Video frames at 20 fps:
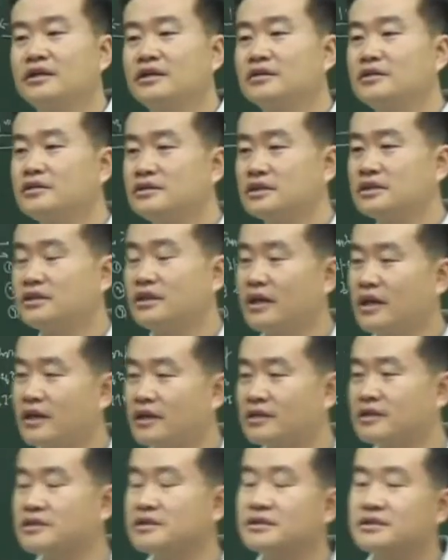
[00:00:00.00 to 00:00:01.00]

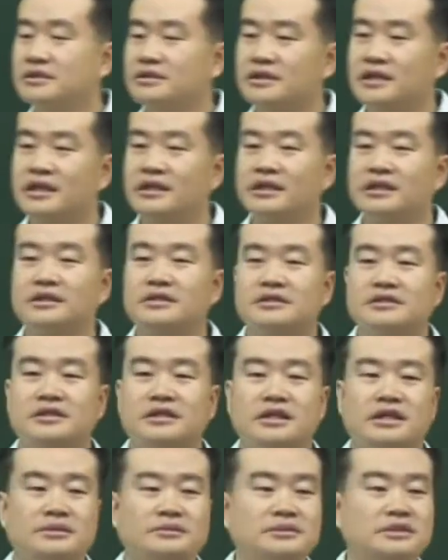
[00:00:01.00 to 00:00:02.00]
그런데 근저당이 있는
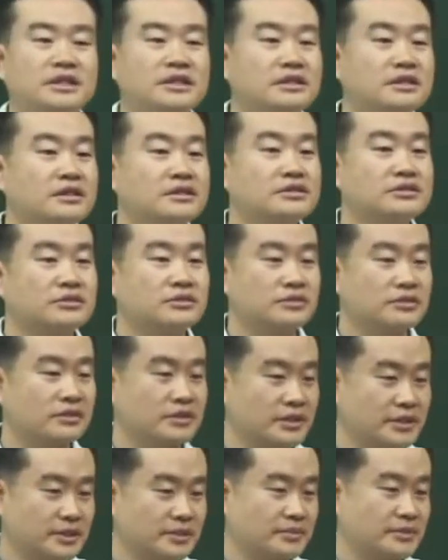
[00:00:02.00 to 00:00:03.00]
사람은 1년 정도
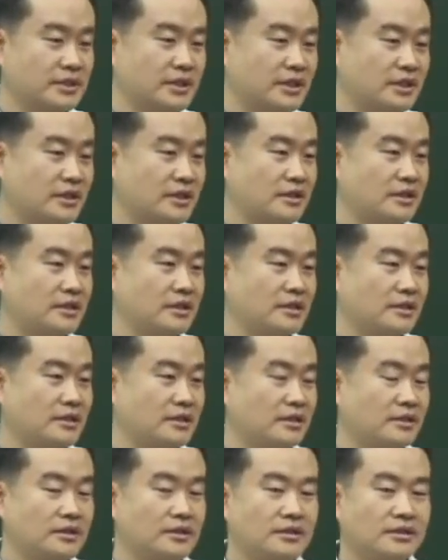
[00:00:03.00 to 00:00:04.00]
걸립니다.
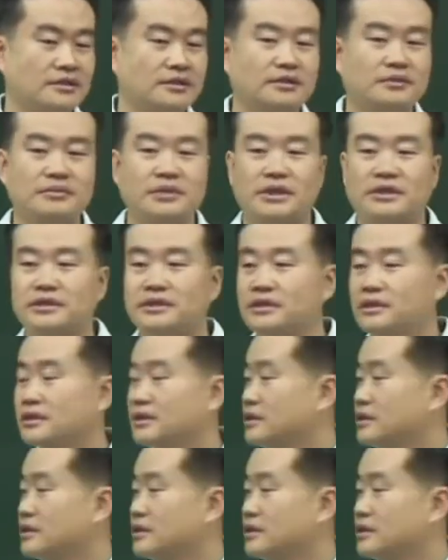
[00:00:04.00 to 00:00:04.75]
그러면